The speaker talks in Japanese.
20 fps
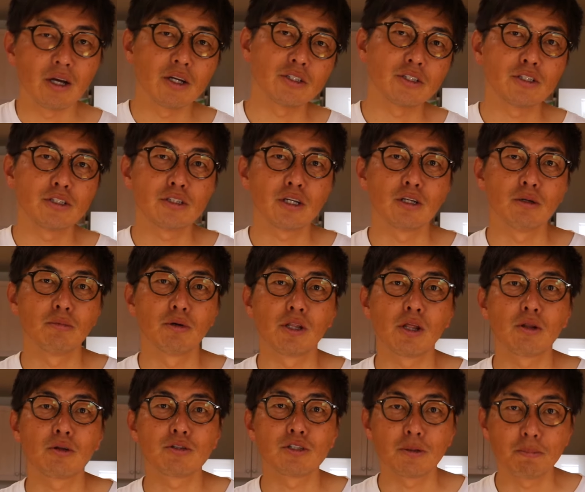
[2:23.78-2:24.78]
深夜の
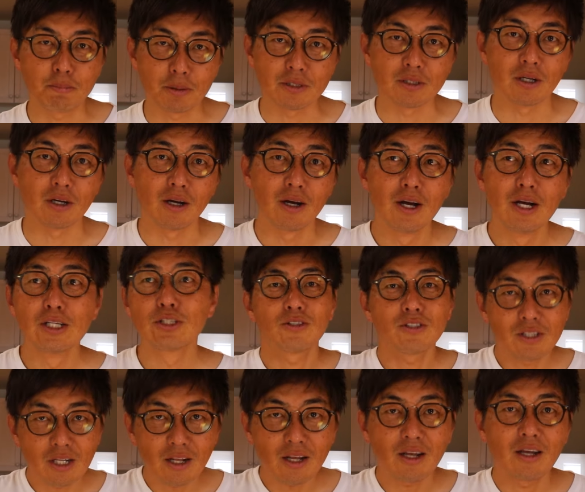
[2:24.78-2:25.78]
ポテトチップス、そ
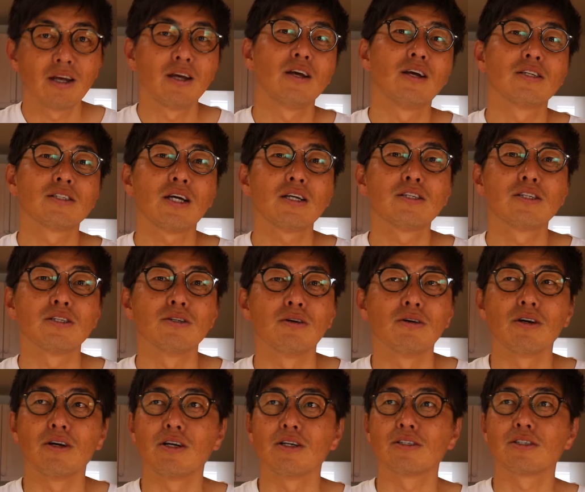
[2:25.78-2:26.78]
してね、3時
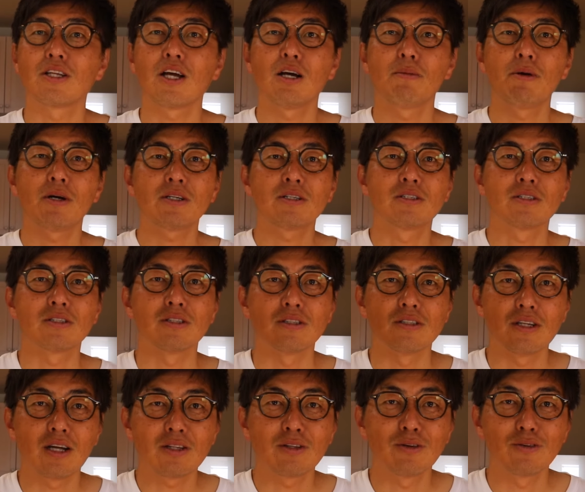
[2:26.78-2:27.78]
の、スターバックス
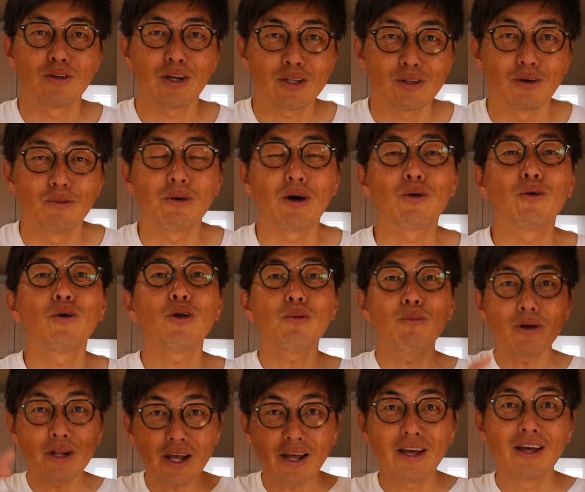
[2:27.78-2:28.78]
などなど、これ
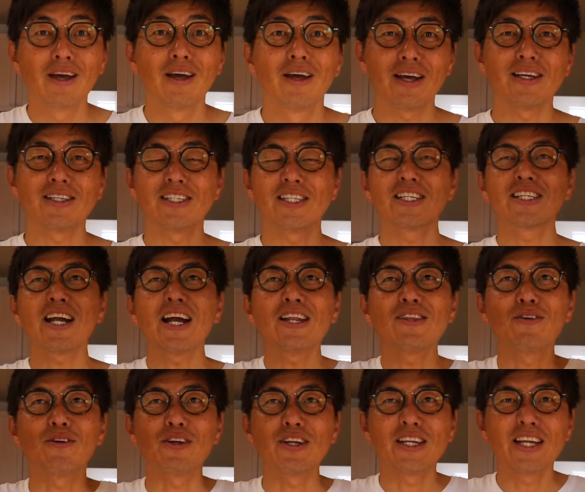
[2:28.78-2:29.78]
もね、しっかり
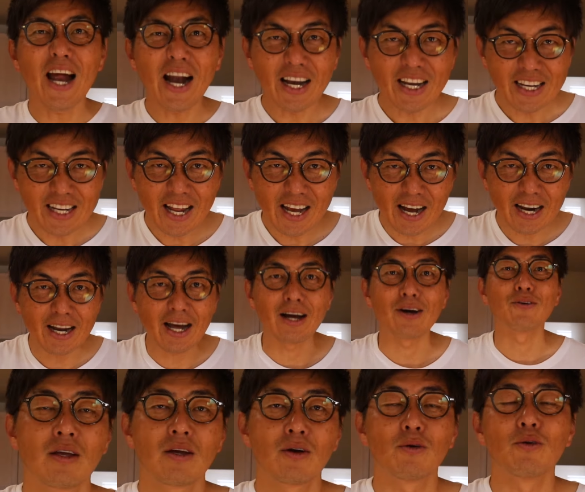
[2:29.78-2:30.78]
とやりなが
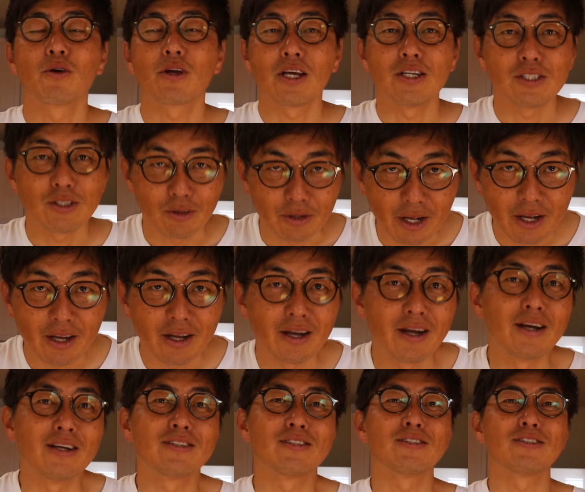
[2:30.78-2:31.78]
らこの検証をね、
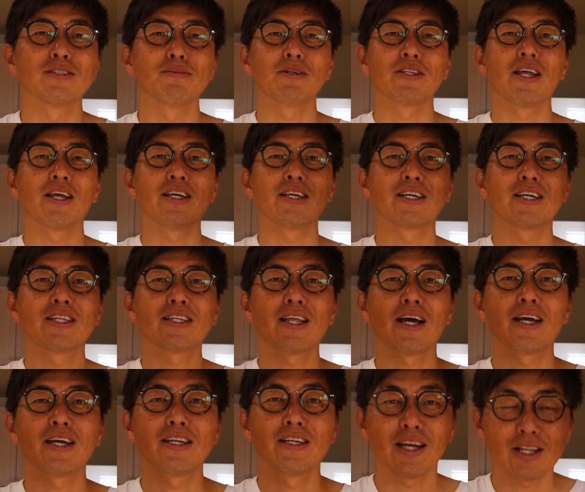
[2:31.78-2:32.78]
進めていき
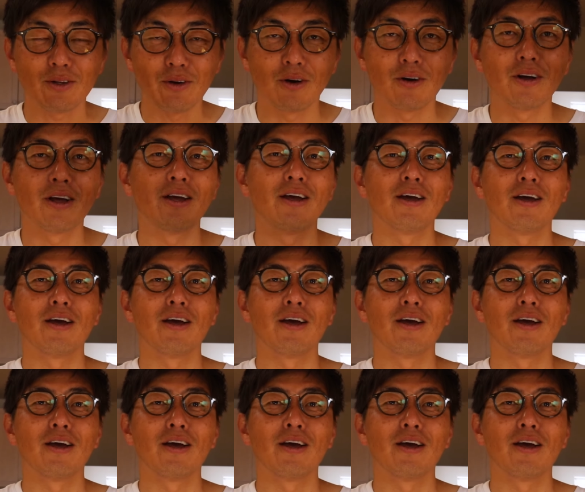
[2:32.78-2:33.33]
たいなと、思っ